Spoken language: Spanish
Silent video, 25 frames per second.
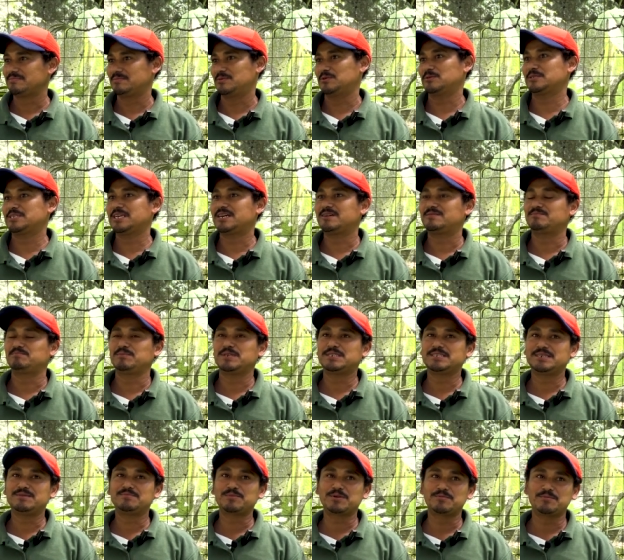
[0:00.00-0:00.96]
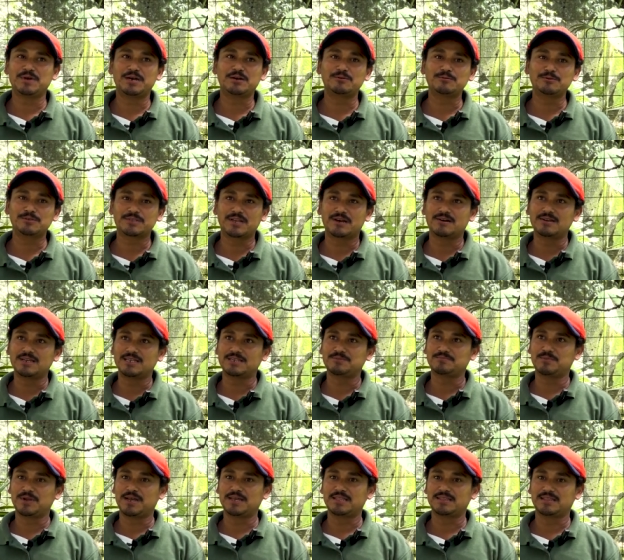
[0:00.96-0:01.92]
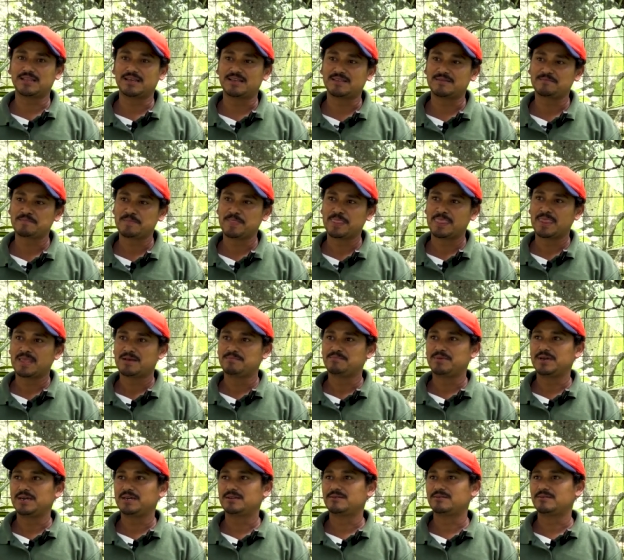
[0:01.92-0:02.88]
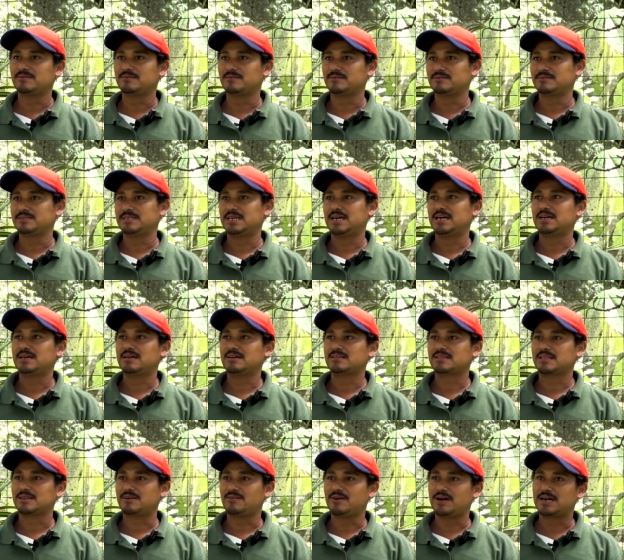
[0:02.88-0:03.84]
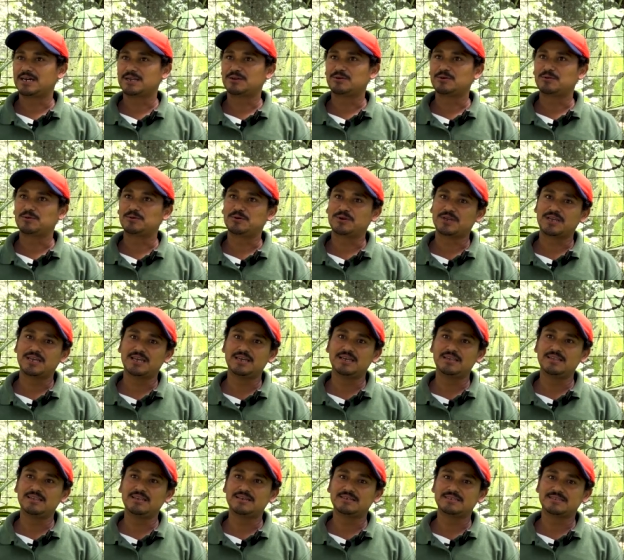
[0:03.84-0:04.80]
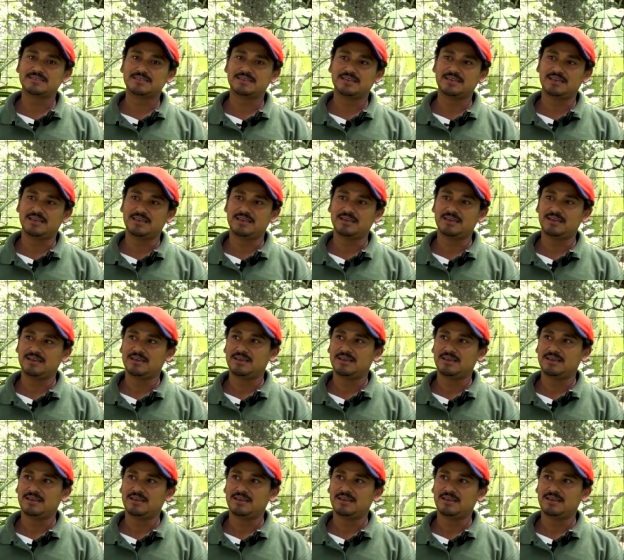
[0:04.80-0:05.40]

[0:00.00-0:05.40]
O sea, a mí siempre me han gustado las plantas, pero ya trabajar con orquídeas y